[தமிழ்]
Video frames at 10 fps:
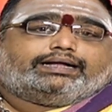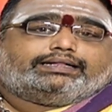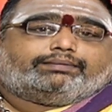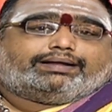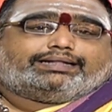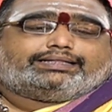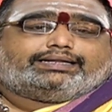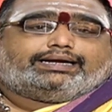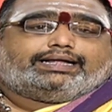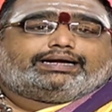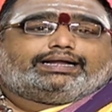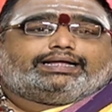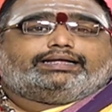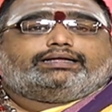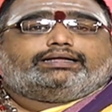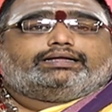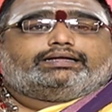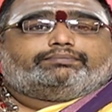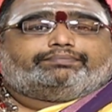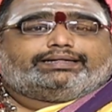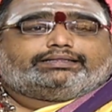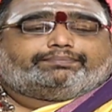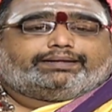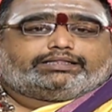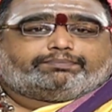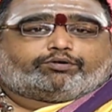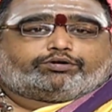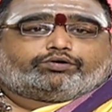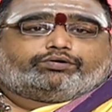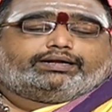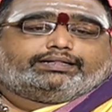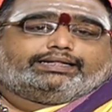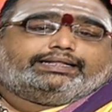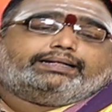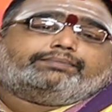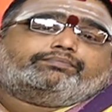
அந்த மரத்தின் இலைகளை பீத்து பீத்து போட்டு கொண்டிருந்தது